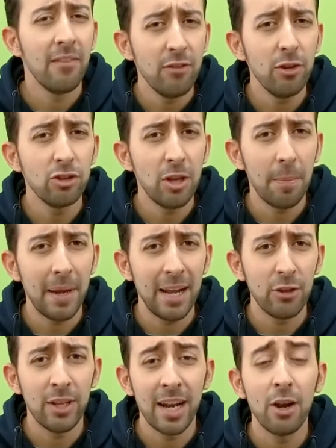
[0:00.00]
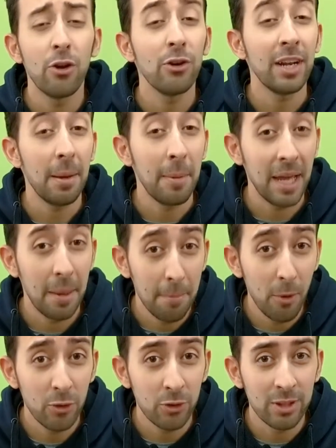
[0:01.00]
Vi ho già parlato della loro crema che è
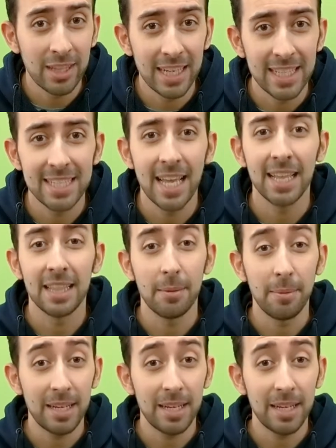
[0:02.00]
molto interessante